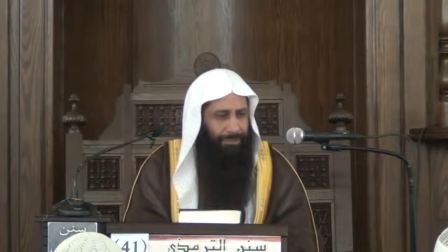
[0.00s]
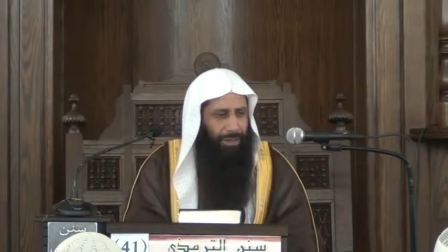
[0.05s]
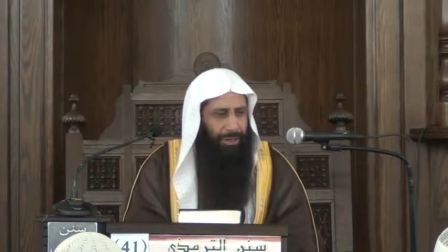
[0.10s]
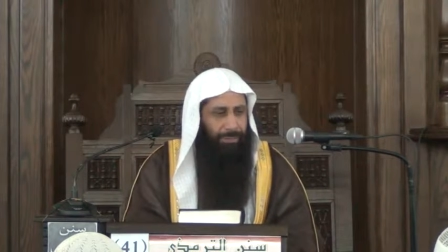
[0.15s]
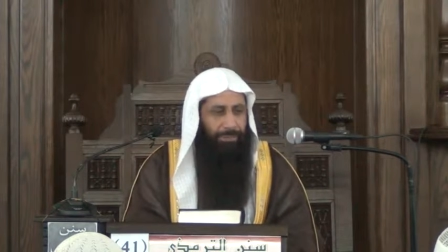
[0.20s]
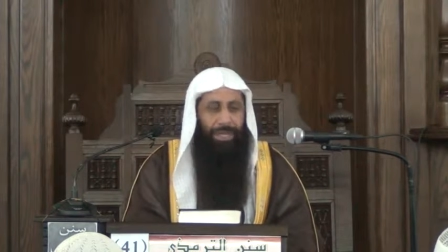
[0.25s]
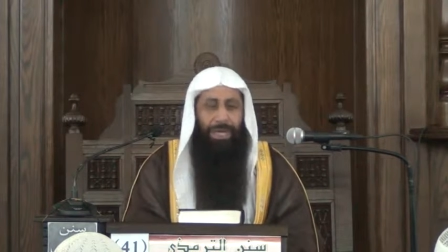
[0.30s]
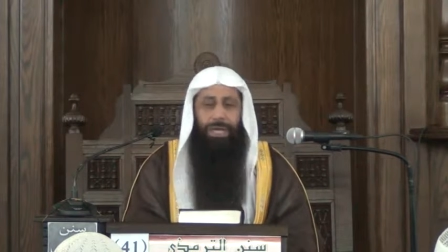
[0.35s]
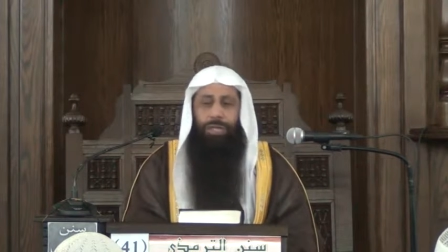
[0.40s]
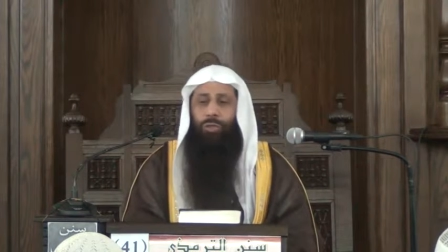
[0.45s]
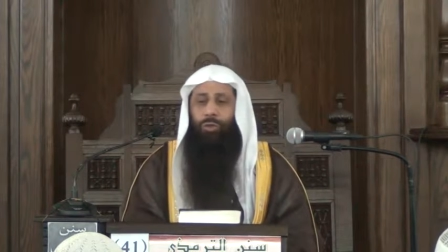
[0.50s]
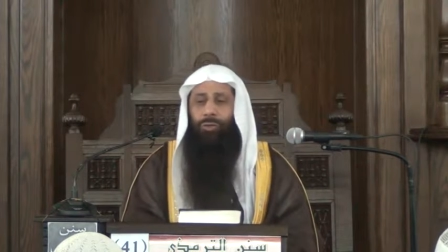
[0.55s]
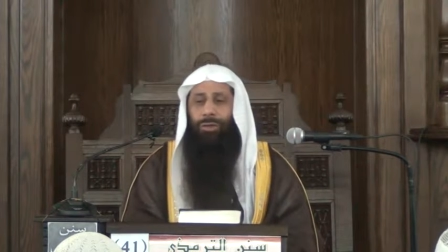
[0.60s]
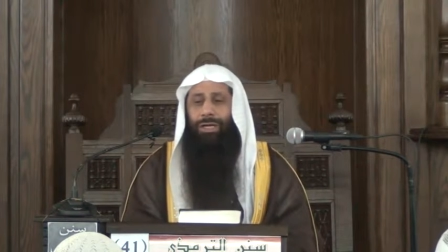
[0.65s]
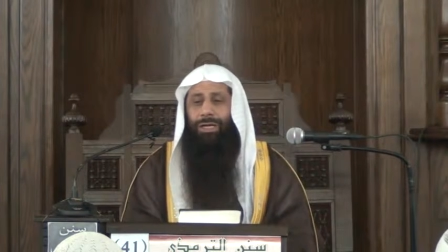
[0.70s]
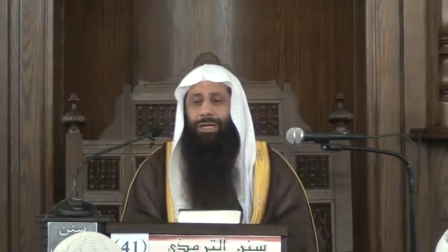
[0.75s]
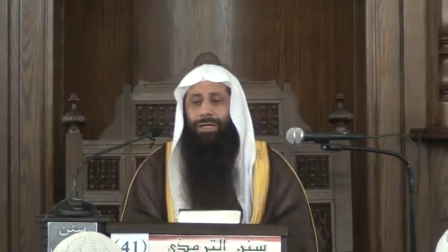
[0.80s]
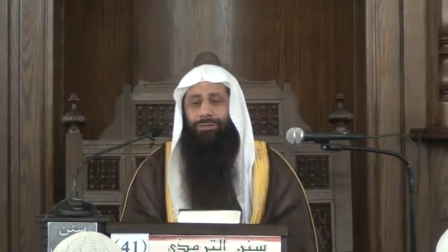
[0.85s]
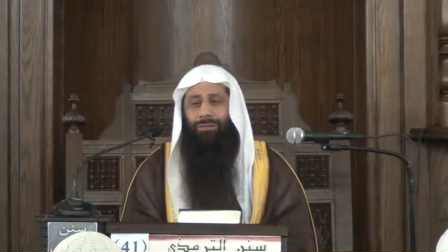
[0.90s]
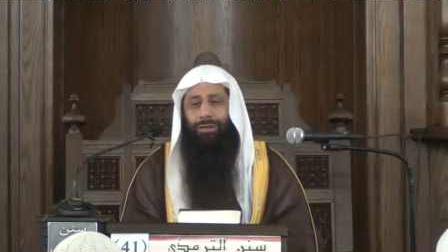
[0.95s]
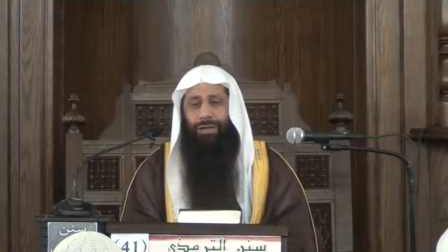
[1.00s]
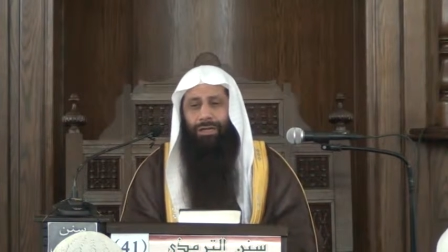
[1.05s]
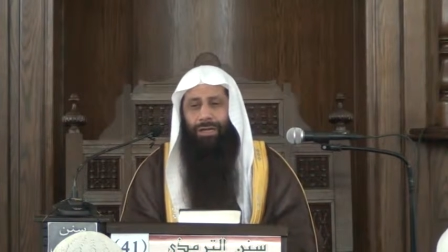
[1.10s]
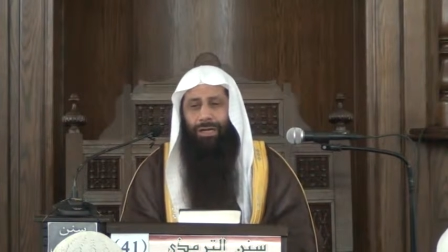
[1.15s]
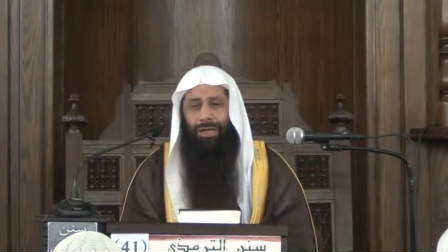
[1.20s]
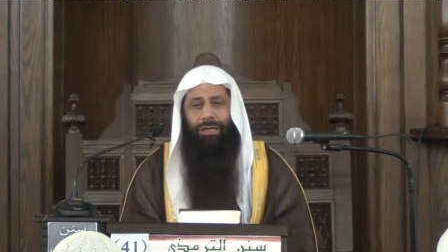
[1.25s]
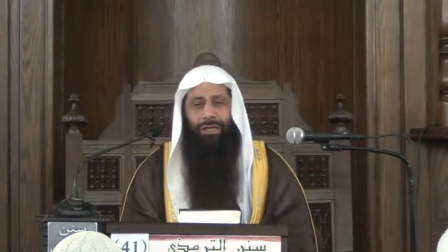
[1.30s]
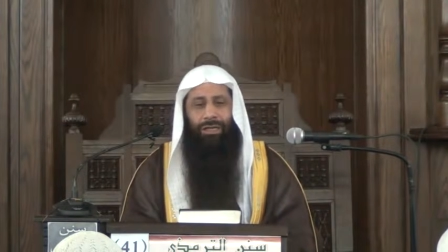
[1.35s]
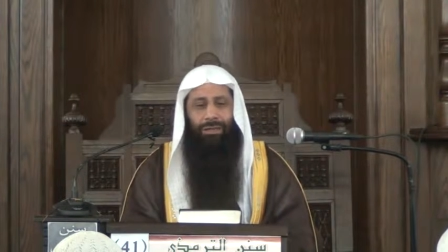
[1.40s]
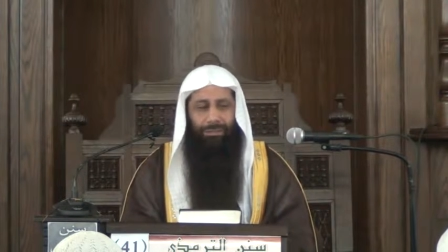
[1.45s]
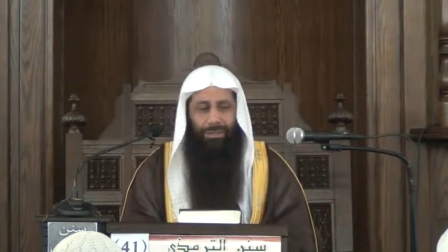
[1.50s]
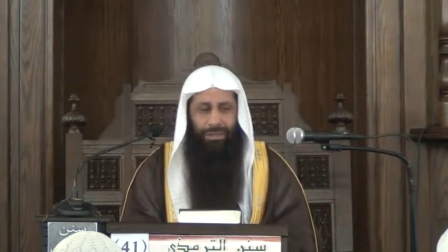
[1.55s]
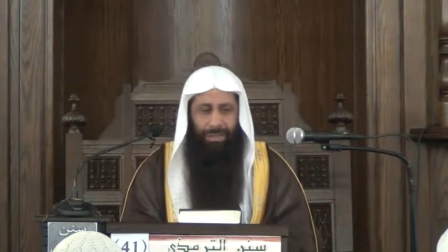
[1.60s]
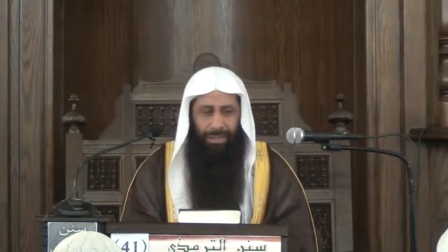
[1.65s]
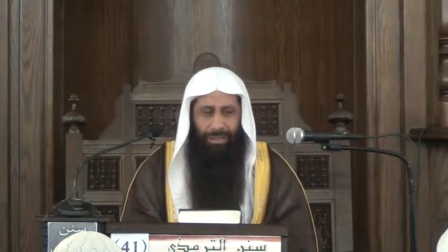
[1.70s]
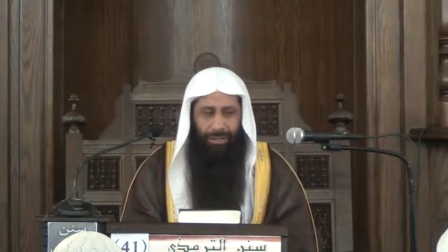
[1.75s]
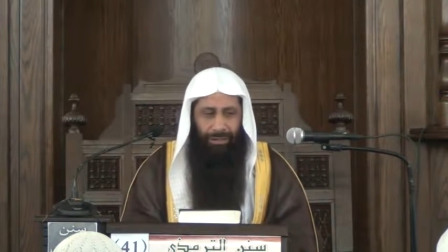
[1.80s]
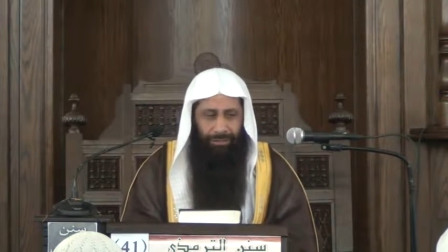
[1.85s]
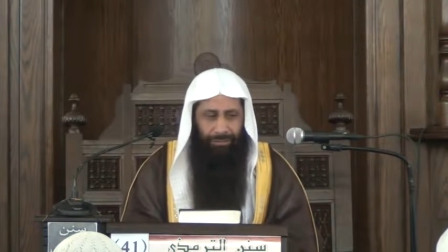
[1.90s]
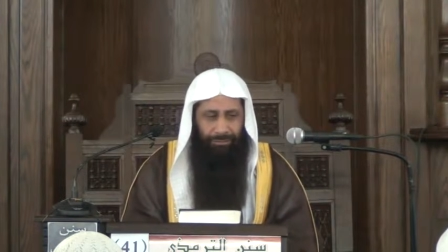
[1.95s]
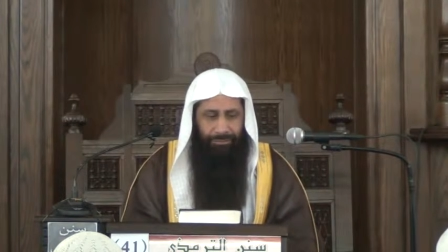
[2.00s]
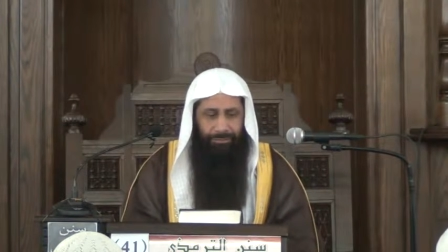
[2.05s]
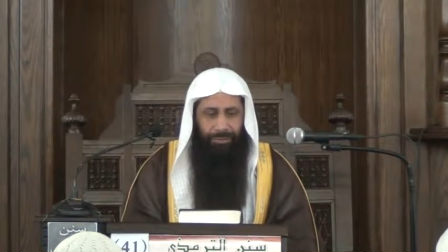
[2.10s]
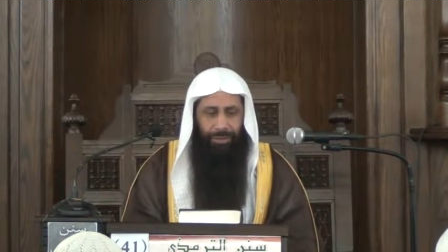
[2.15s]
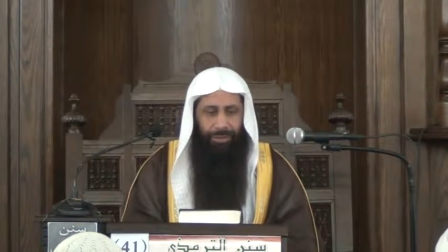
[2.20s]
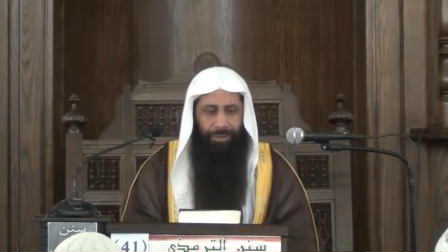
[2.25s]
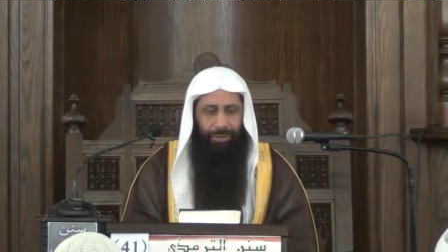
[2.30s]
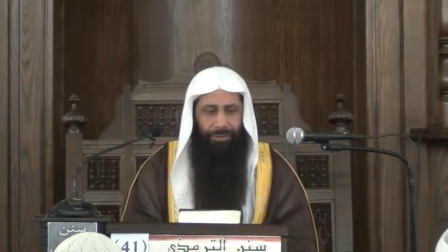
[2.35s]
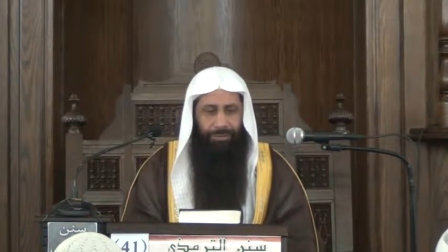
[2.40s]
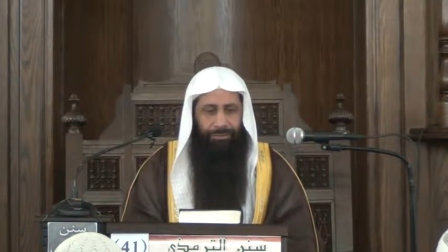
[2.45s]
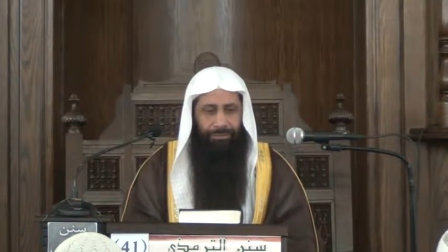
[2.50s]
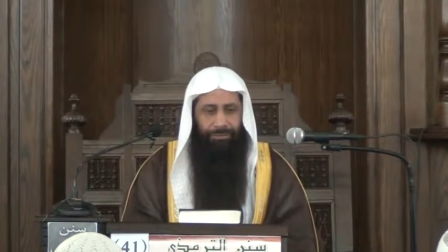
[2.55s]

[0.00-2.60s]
أما الأجوبة عليه فهي أكثر من ذلك تفضل